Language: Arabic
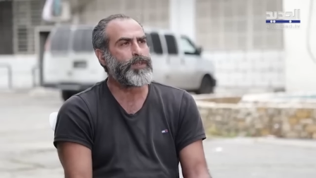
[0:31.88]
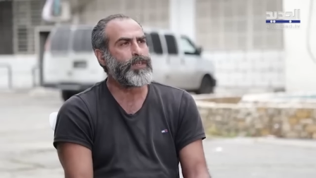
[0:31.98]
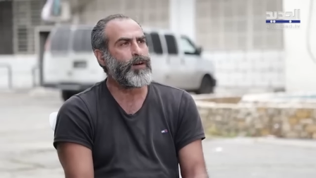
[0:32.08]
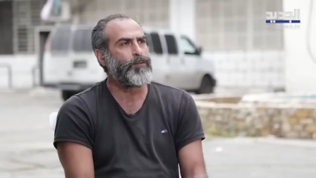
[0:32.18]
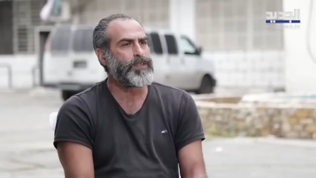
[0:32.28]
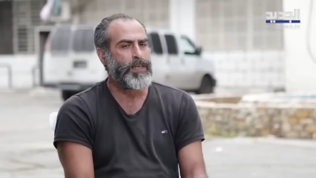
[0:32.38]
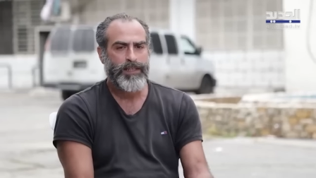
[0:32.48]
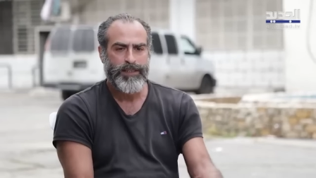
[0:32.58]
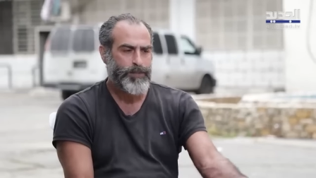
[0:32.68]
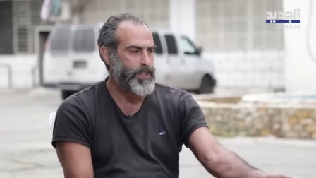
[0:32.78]
ليش بدي اقوص
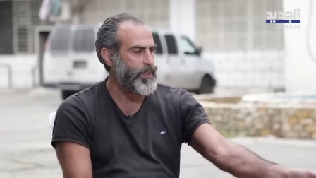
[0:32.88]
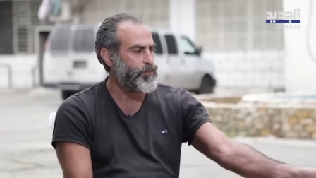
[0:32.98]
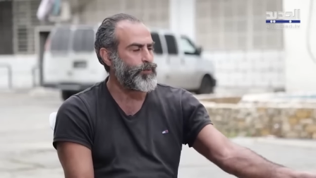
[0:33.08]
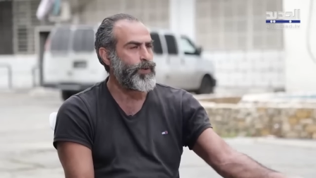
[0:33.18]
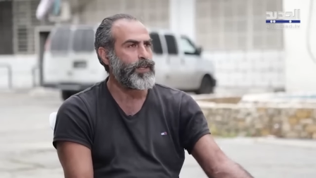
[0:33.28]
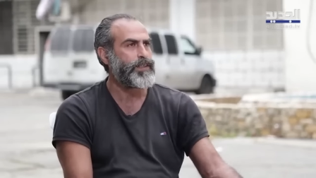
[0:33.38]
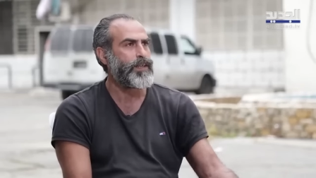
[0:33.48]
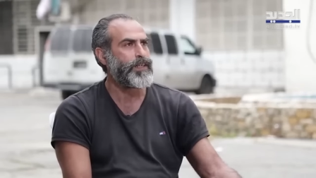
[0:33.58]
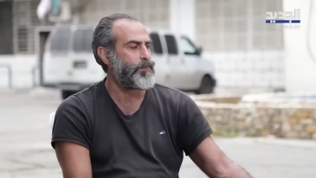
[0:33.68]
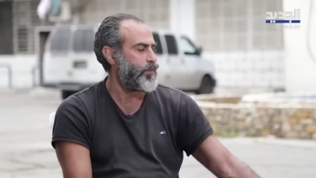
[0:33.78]
انا اذا بسينه بشوفها على
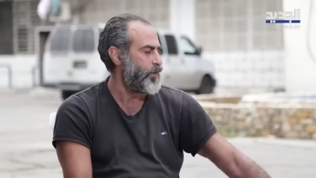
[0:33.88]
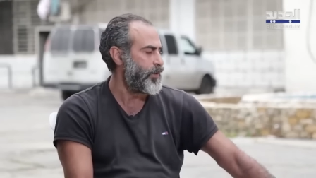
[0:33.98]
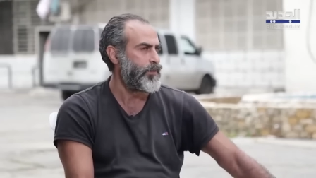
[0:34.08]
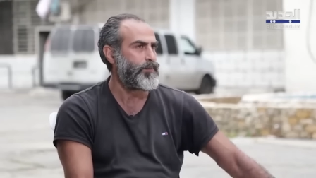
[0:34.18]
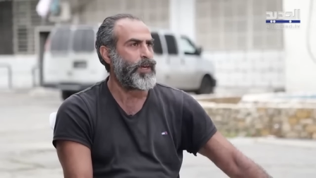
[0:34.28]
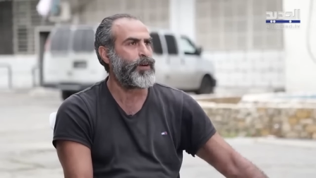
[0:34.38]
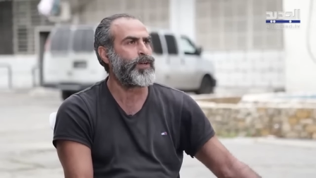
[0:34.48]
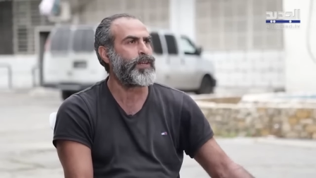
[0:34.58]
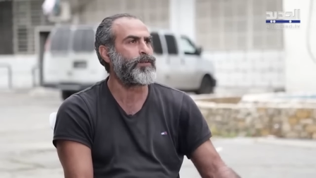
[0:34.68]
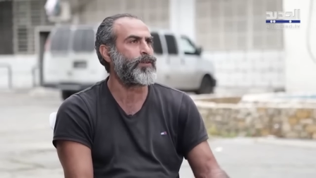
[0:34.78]
الطريق
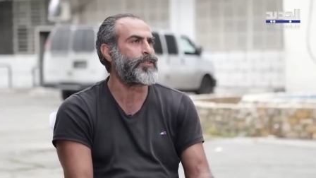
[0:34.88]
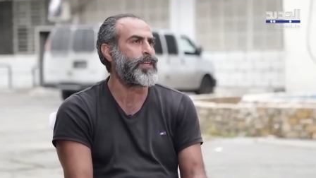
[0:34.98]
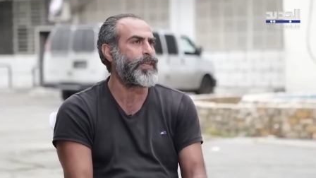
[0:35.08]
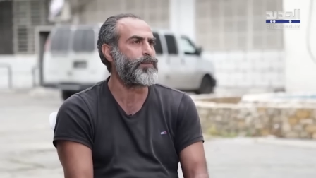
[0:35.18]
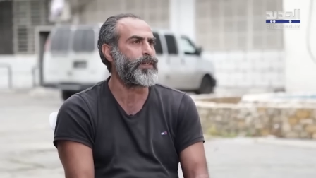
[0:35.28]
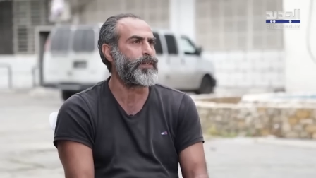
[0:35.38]
بحاول انه اتجنبها